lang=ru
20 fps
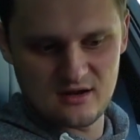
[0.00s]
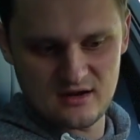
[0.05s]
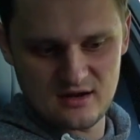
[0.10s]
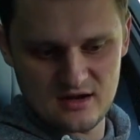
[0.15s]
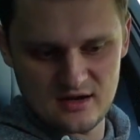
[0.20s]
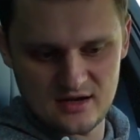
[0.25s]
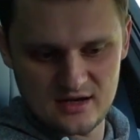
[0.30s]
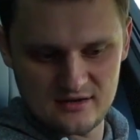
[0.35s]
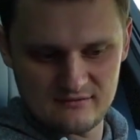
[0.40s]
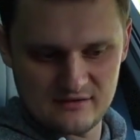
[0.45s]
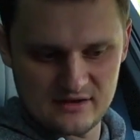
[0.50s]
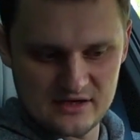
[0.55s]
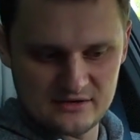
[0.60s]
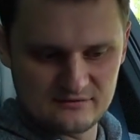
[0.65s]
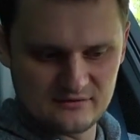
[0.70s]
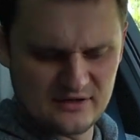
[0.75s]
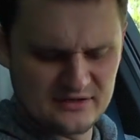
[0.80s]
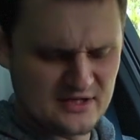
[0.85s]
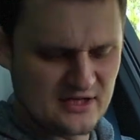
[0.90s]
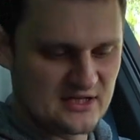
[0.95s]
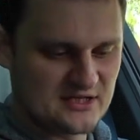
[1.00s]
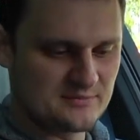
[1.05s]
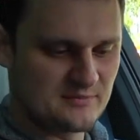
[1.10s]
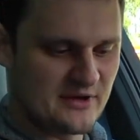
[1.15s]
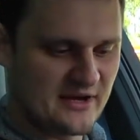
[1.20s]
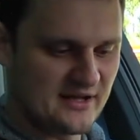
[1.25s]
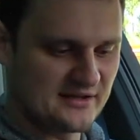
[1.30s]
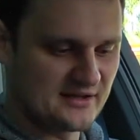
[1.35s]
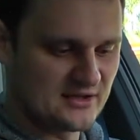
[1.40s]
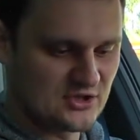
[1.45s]
как говорит владелец,
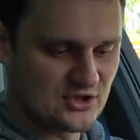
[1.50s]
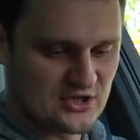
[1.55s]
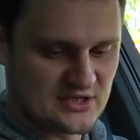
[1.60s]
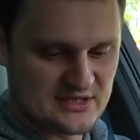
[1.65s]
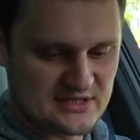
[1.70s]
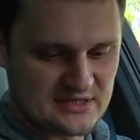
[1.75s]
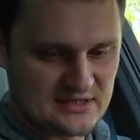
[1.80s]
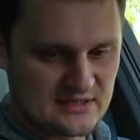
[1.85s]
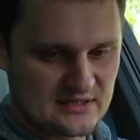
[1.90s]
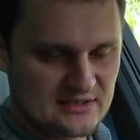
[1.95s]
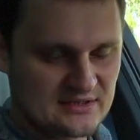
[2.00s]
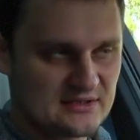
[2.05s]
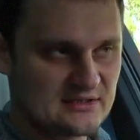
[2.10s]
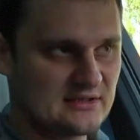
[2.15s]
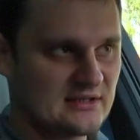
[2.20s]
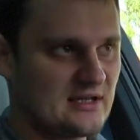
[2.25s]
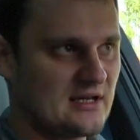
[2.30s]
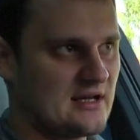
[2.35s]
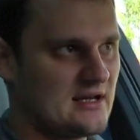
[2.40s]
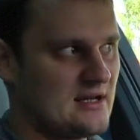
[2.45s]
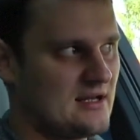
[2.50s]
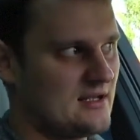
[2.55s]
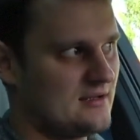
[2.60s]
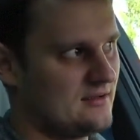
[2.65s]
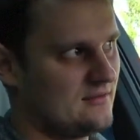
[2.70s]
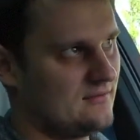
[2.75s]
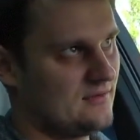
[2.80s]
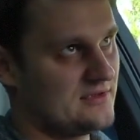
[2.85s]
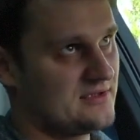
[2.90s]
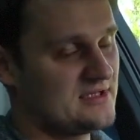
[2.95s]
порядка
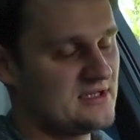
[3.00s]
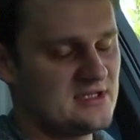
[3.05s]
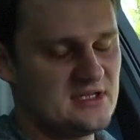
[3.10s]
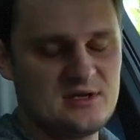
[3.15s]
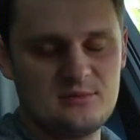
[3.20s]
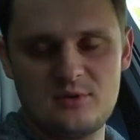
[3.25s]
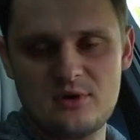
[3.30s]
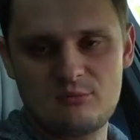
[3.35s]
620,